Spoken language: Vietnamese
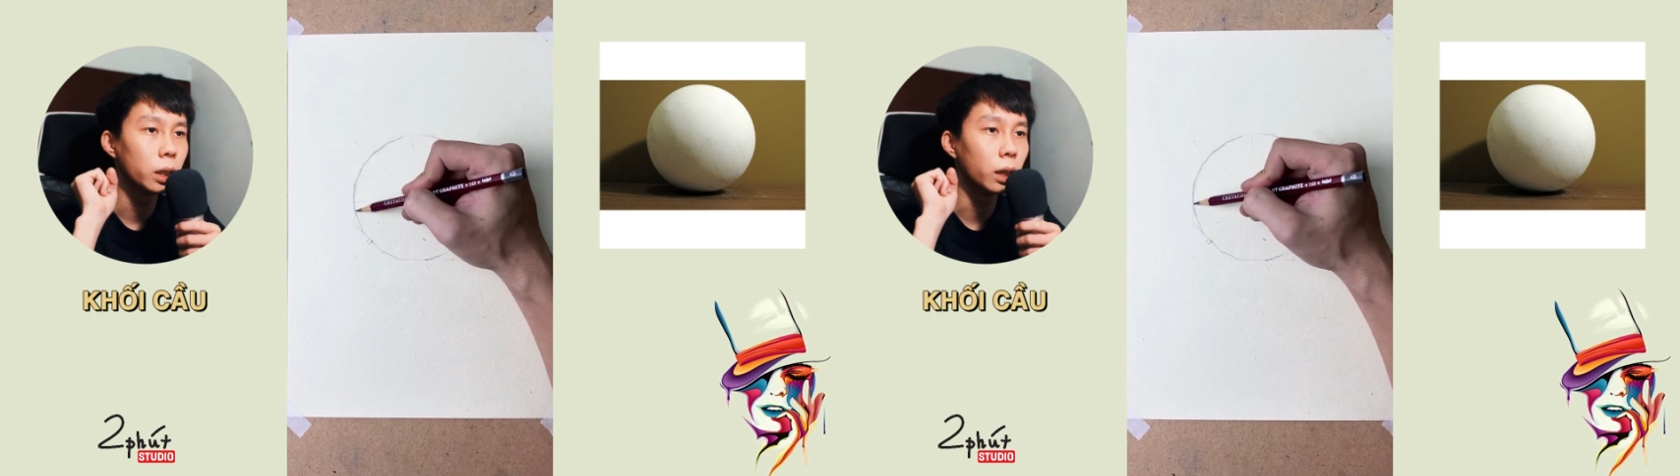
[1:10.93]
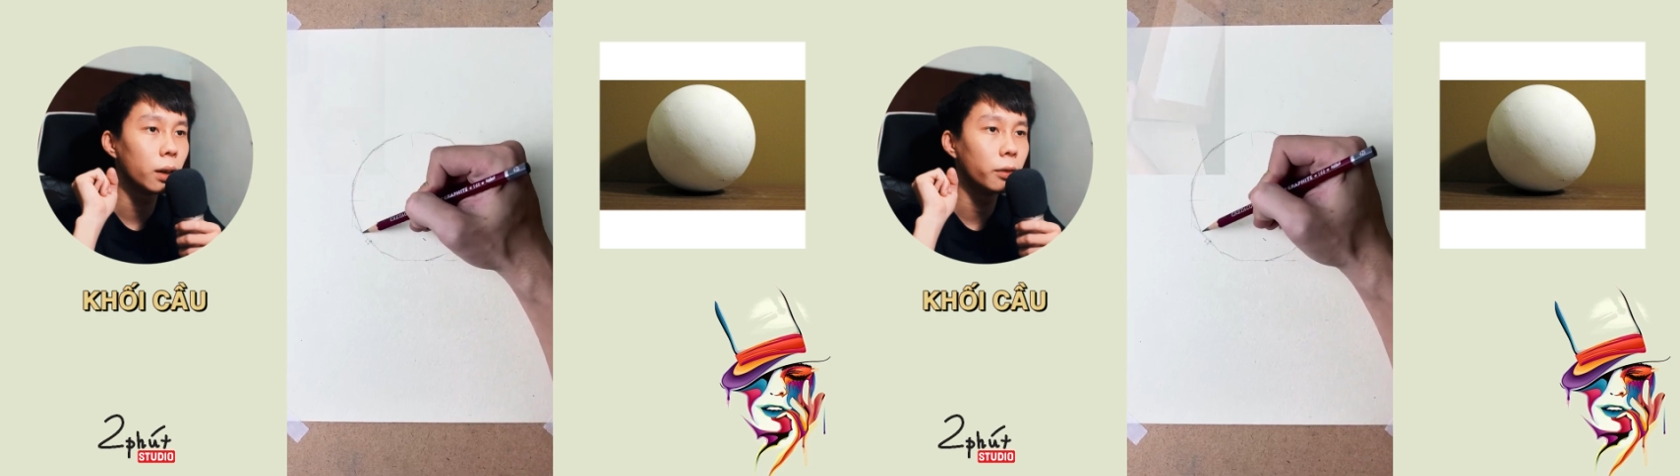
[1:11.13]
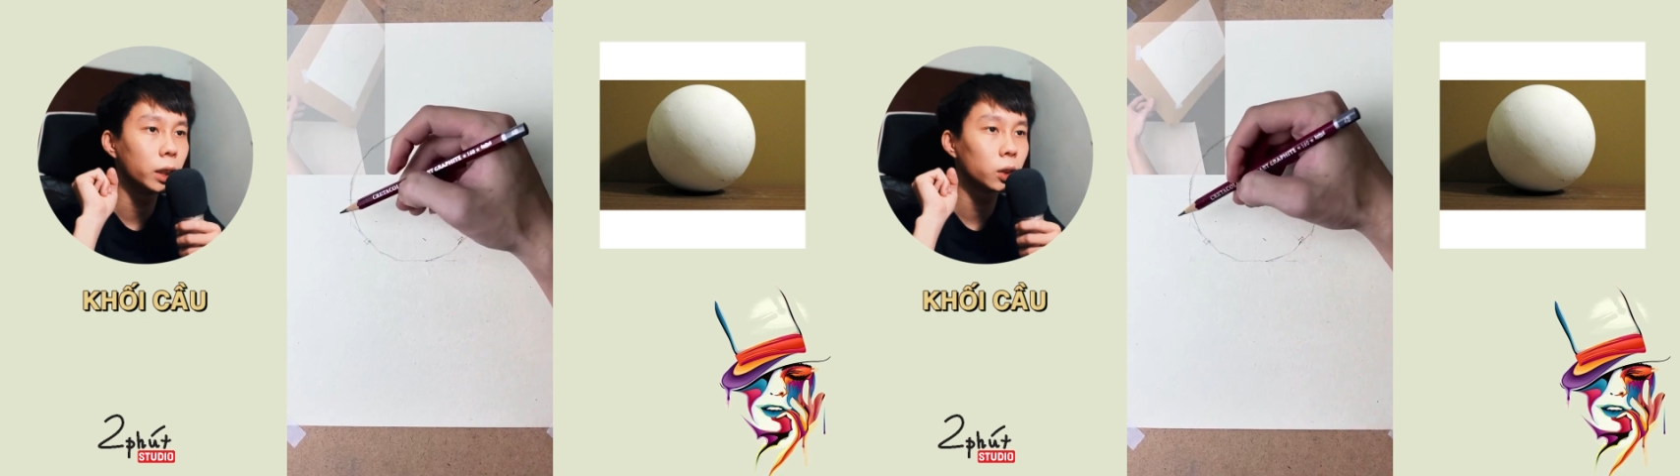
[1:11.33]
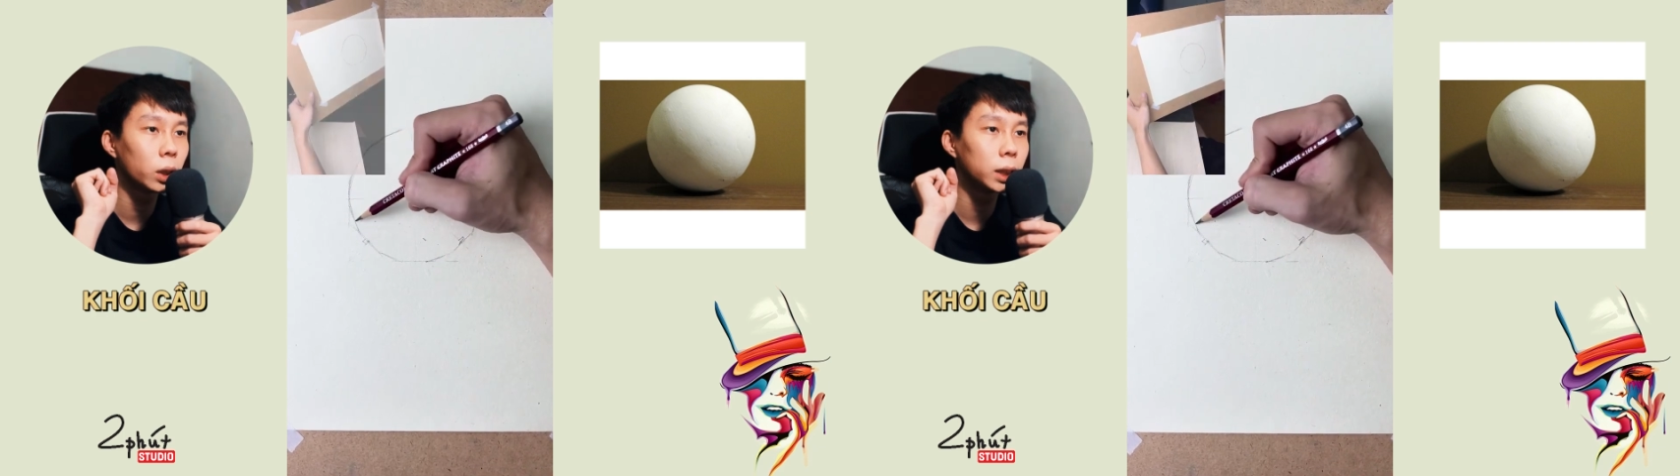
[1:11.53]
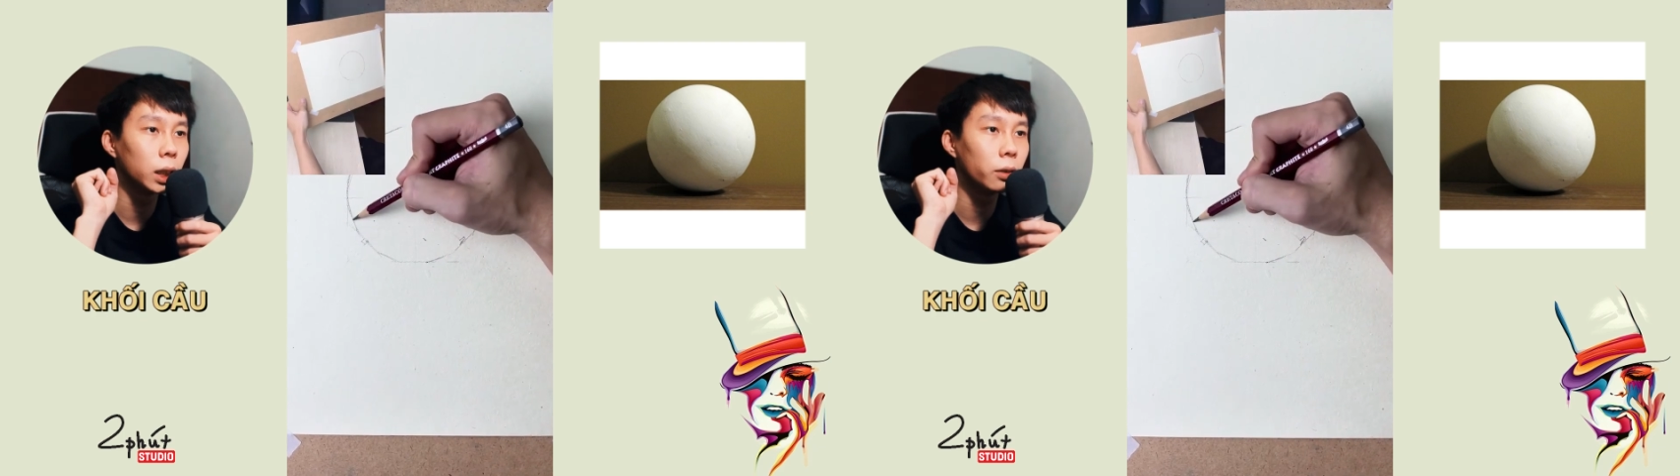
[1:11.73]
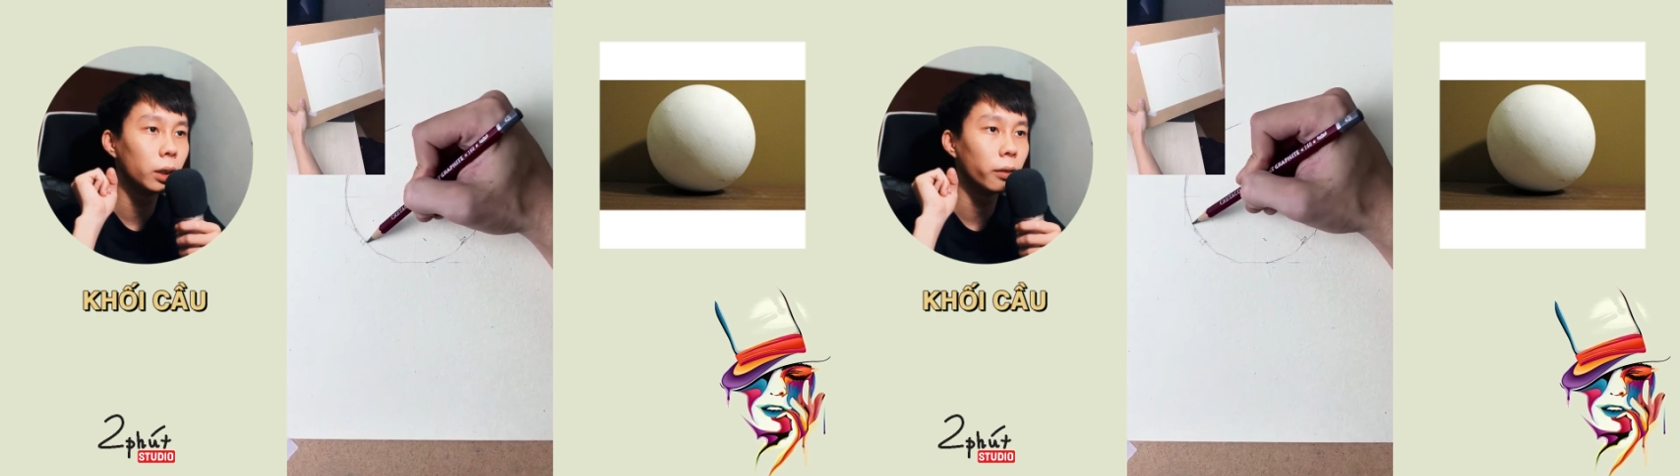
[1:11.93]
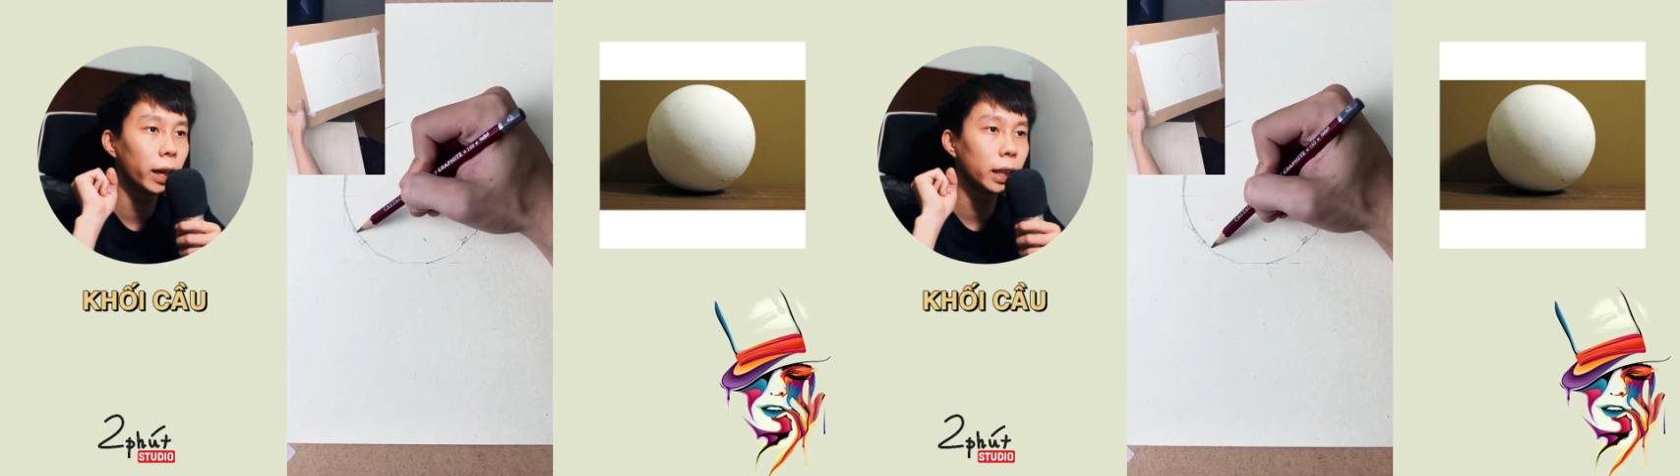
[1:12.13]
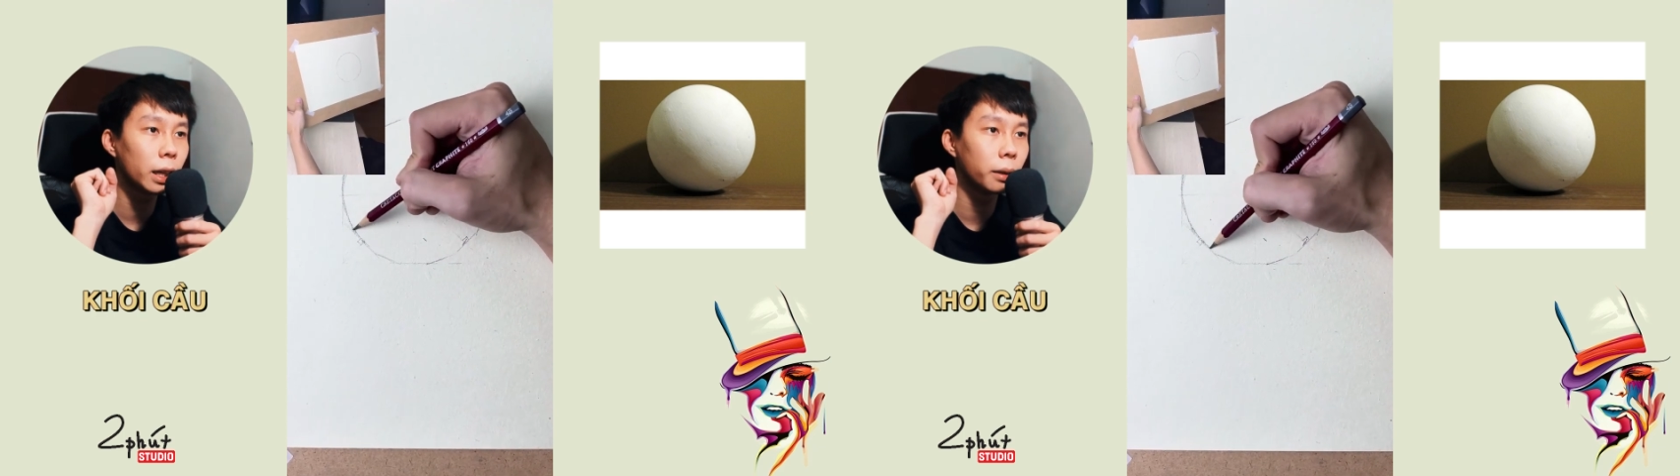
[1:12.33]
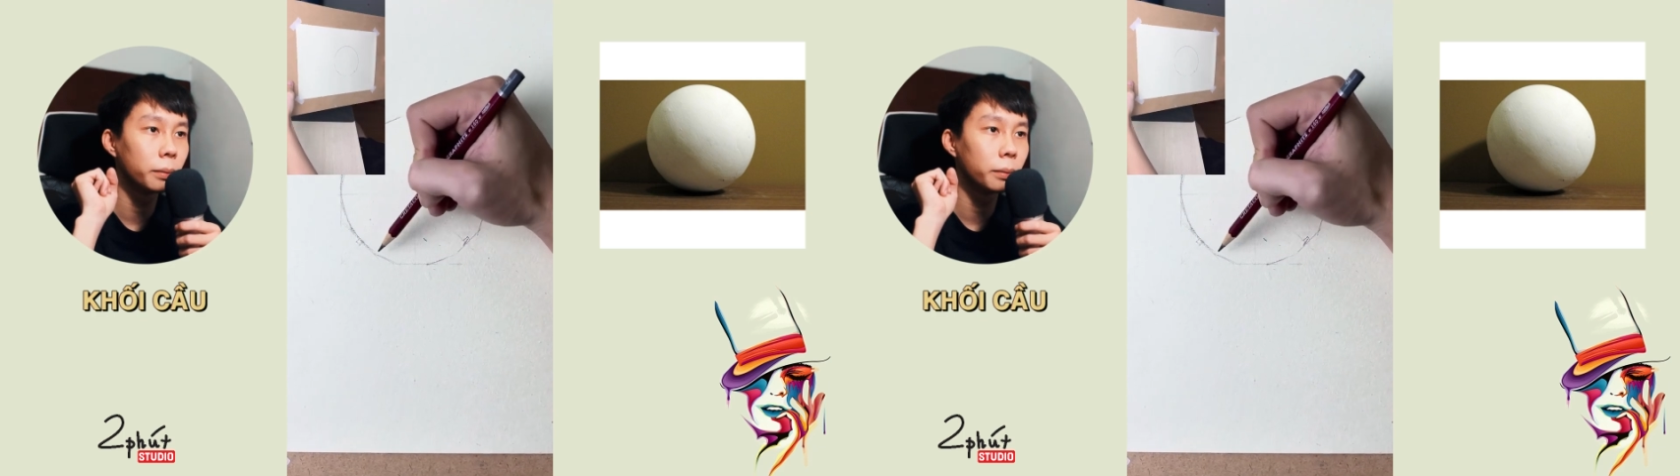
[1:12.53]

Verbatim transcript: nhớ là vừa xoay giấy vừa vẽ nha